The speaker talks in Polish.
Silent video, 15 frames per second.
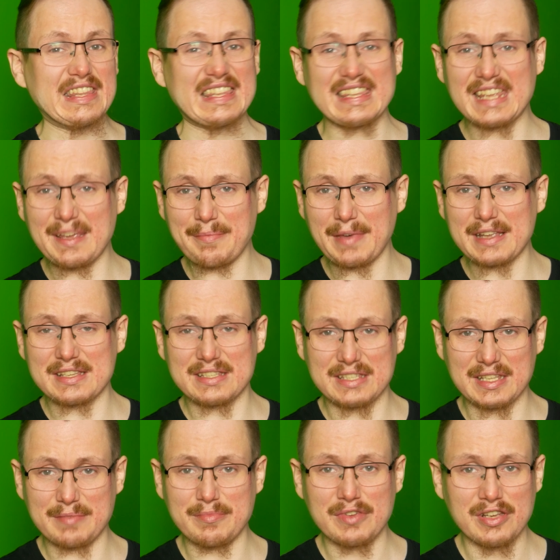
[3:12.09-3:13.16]
Nie ma z
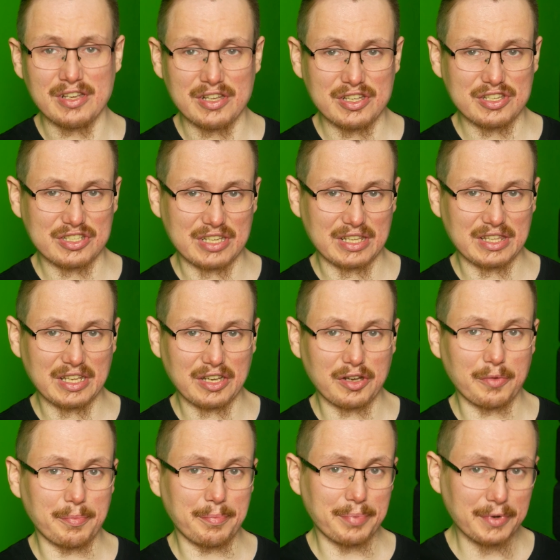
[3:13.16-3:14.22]
tym
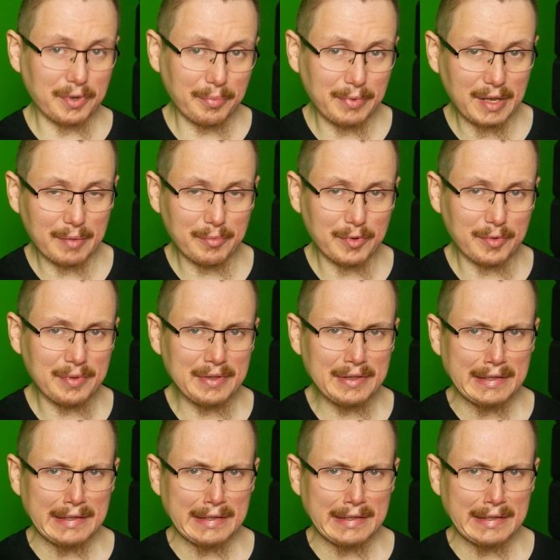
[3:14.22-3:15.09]
żadnego problemu,